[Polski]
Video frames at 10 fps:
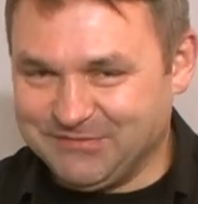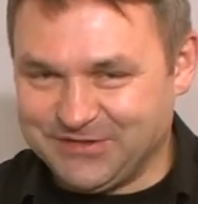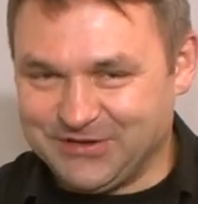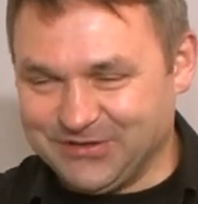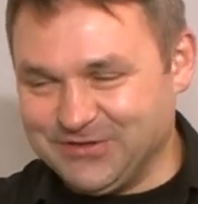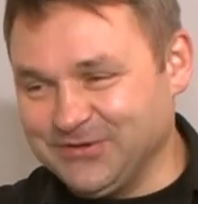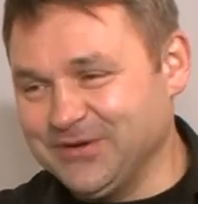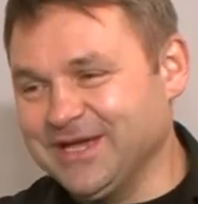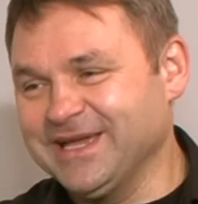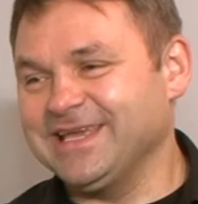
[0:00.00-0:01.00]
w tygodniu
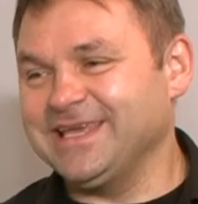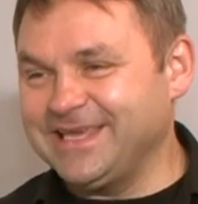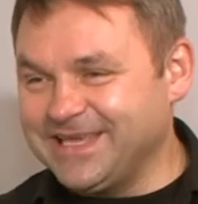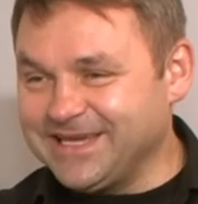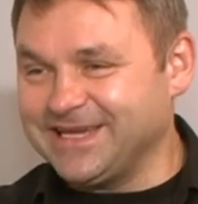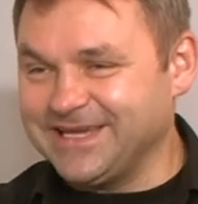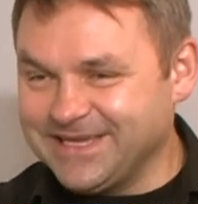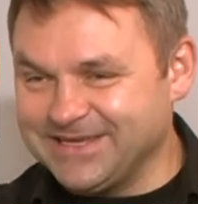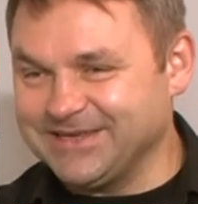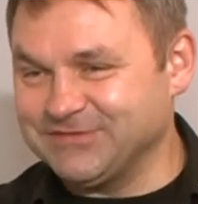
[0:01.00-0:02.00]
i
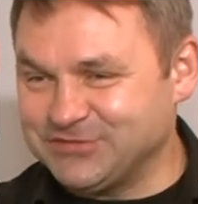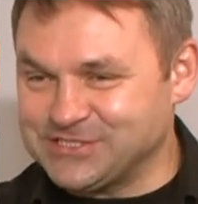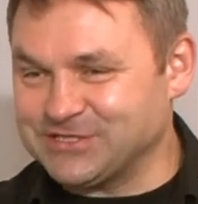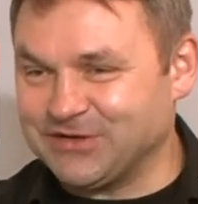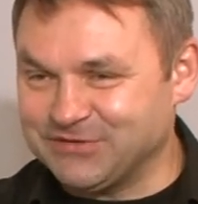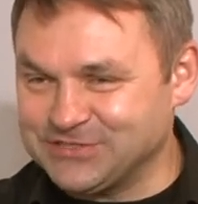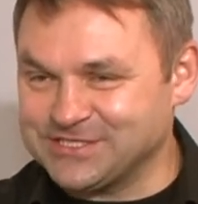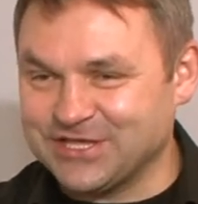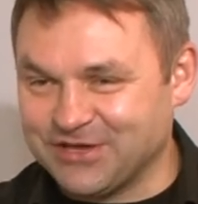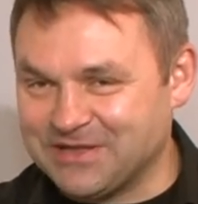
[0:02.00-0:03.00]
y, wszystko,
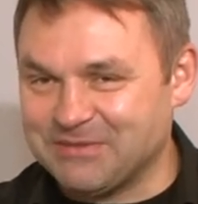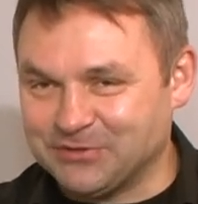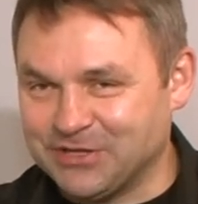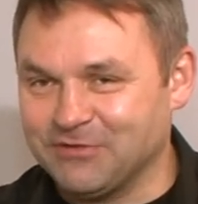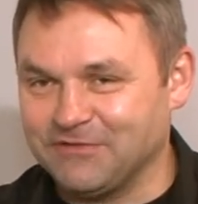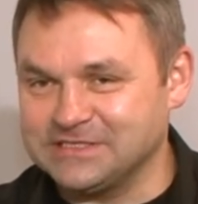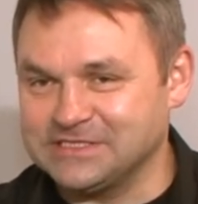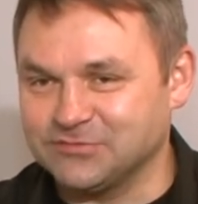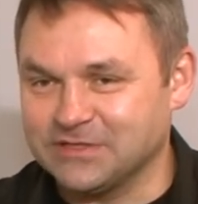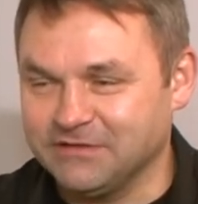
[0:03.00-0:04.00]
wszystkie działania podejmować z
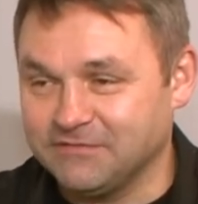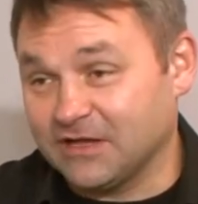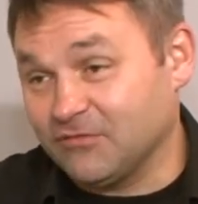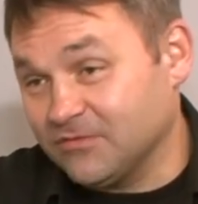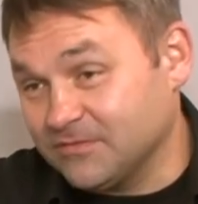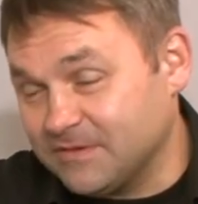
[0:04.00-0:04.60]
instrumentem w ręku.